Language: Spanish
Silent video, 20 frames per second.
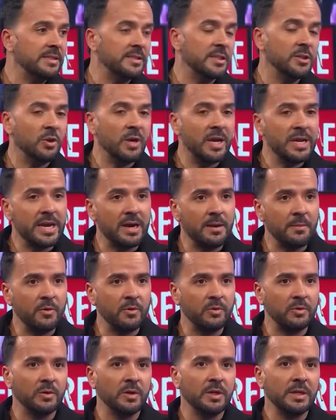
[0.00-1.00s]
y si no la
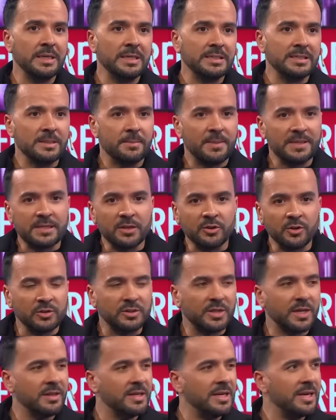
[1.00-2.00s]
llamo si pasan dos,
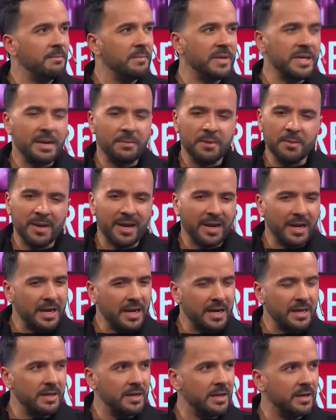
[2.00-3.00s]
tres días, me llama y me
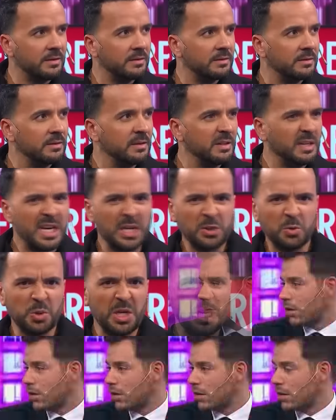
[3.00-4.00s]
regaña. ¿Qué tú
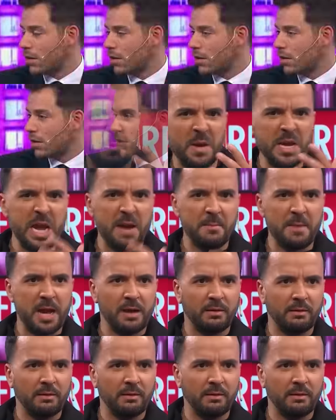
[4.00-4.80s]
te crees? ¿Por qué no me llama?